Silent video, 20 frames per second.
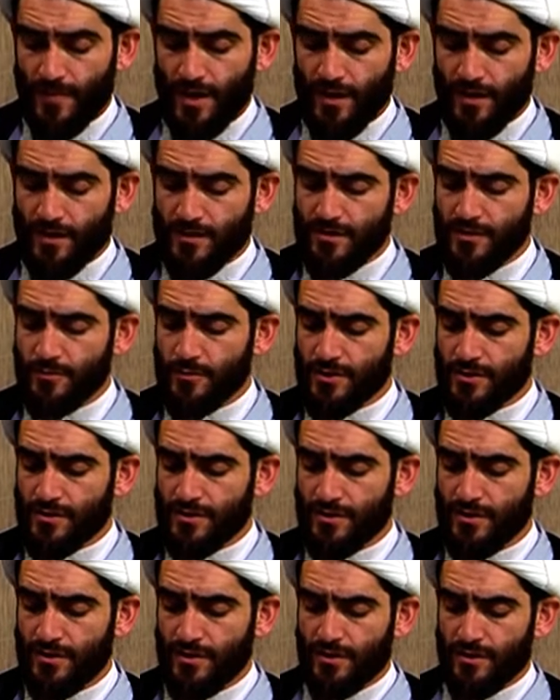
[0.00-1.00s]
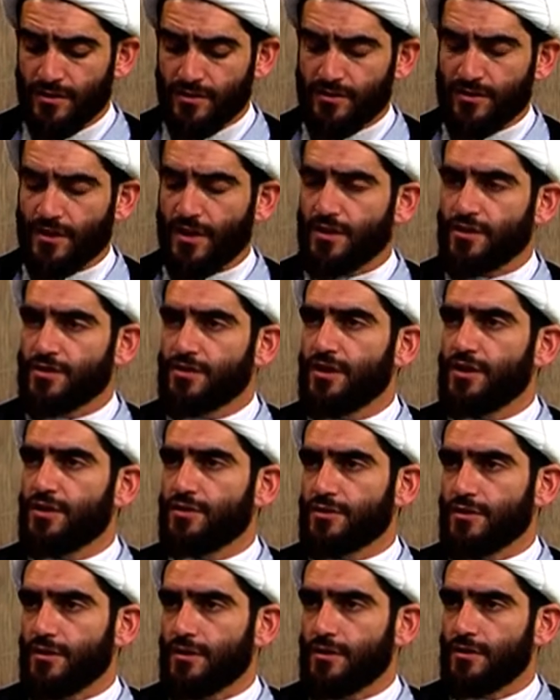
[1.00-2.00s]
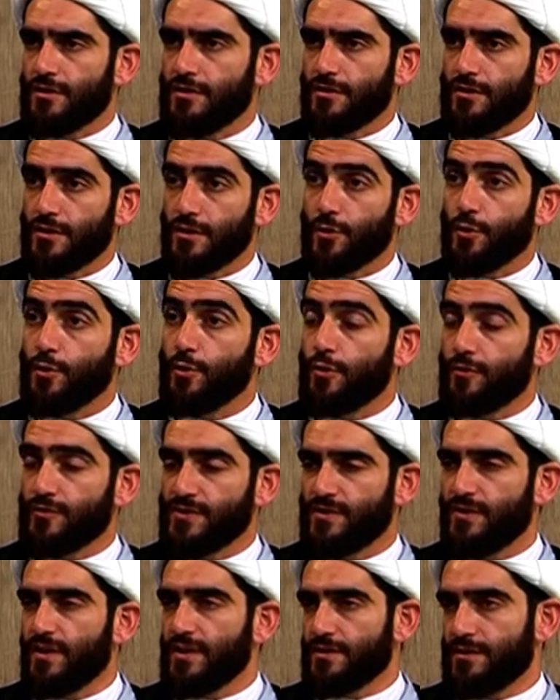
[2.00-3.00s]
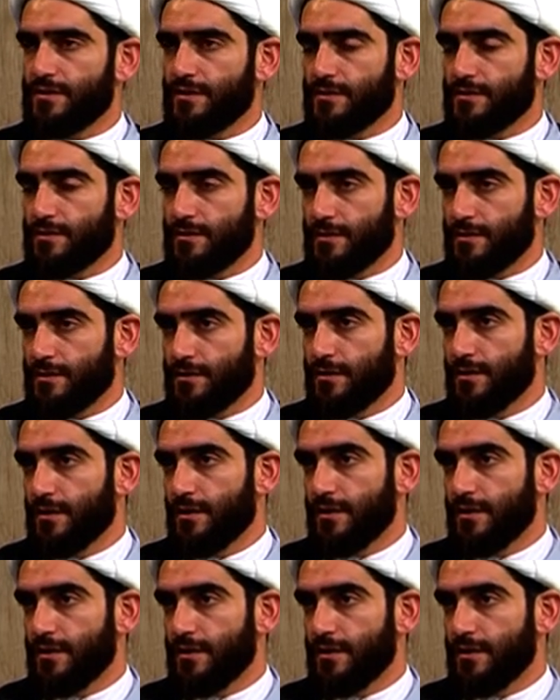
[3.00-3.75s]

Одним из страшнейших грехов, связанных с